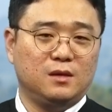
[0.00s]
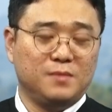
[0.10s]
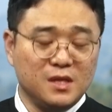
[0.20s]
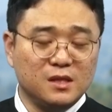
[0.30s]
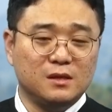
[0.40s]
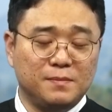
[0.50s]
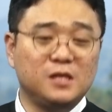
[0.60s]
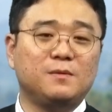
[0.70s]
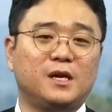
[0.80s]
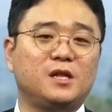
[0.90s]
믿는,
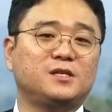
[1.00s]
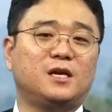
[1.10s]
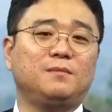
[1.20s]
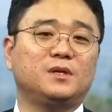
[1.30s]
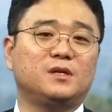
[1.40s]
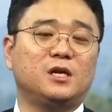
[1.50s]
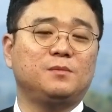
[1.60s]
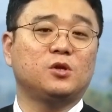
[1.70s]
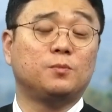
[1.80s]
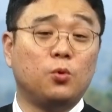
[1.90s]
믿음 안에 있는 사람들을
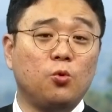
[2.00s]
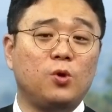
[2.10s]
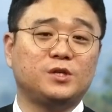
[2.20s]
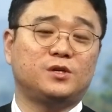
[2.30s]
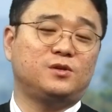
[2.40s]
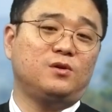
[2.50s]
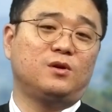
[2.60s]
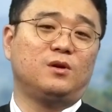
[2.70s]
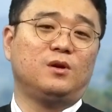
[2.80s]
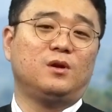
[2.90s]
하나님께서 보호하셔서